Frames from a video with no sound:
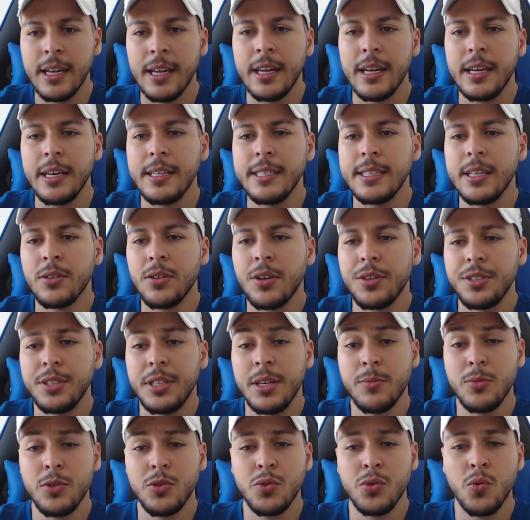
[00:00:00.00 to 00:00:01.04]
Então nós
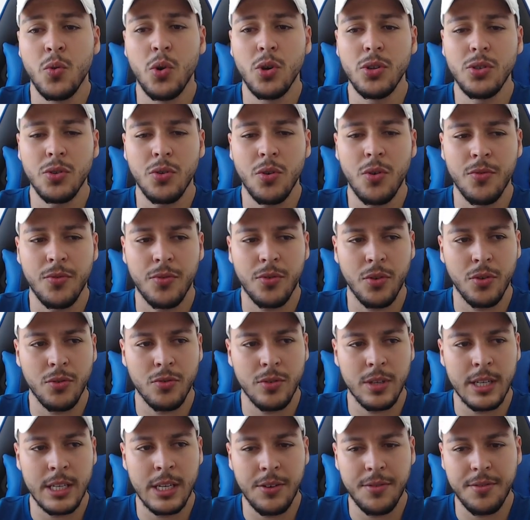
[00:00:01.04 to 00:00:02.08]
temos um outro confronto
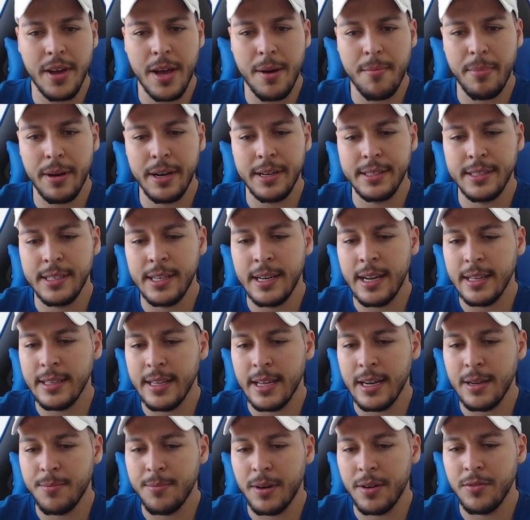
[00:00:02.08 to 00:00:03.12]
que não vai aparecer na
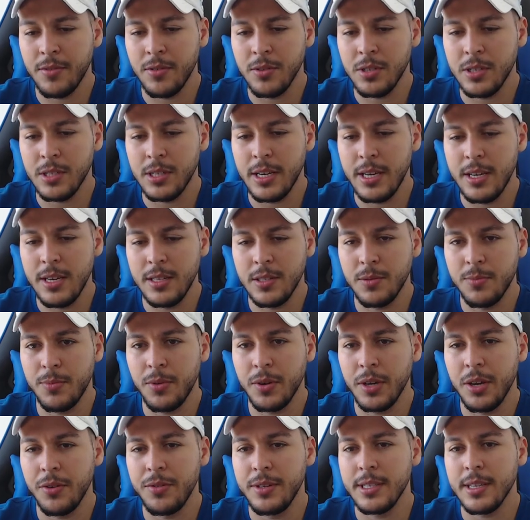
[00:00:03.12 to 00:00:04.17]
tela para vocês,
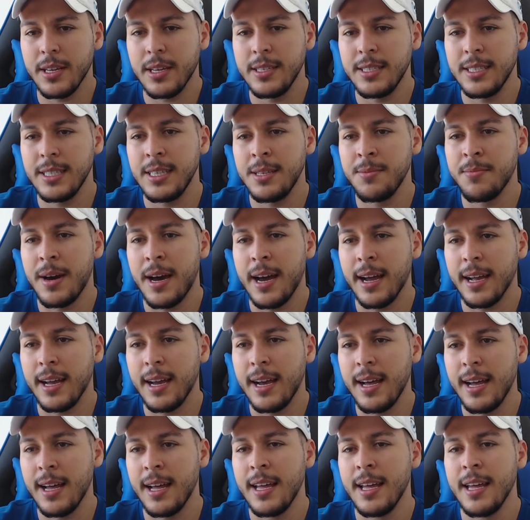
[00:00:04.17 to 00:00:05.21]
porque eu esqueci de
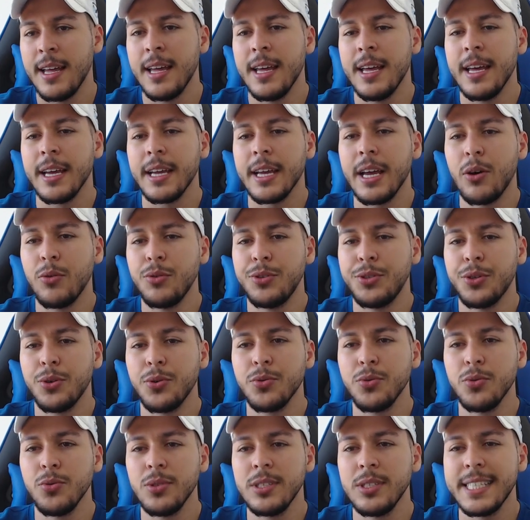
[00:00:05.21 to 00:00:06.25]
marcar, que é o jogo
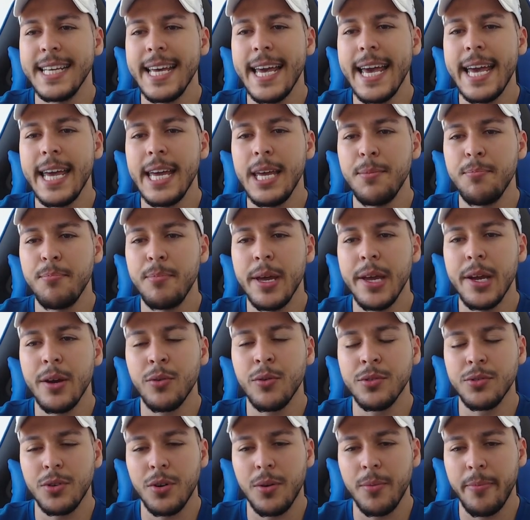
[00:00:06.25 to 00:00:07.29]
do CRB
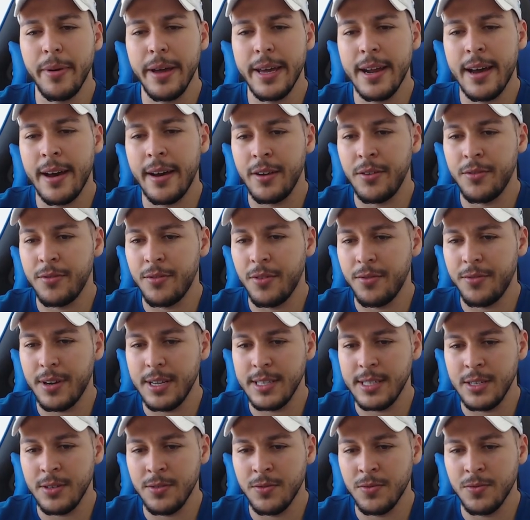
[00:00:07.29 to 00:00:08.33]
contra o Operário. Vou
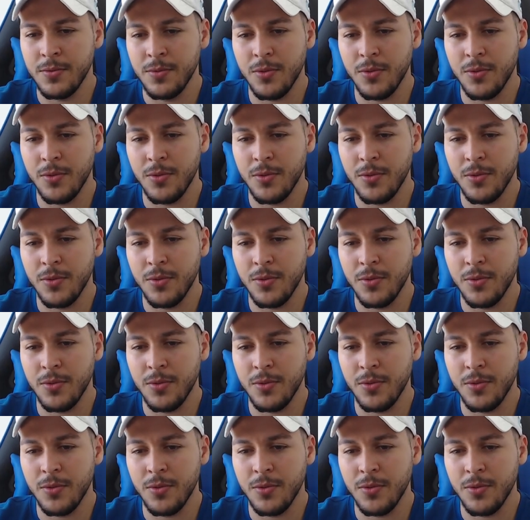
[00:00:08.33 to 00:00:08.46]
fazer um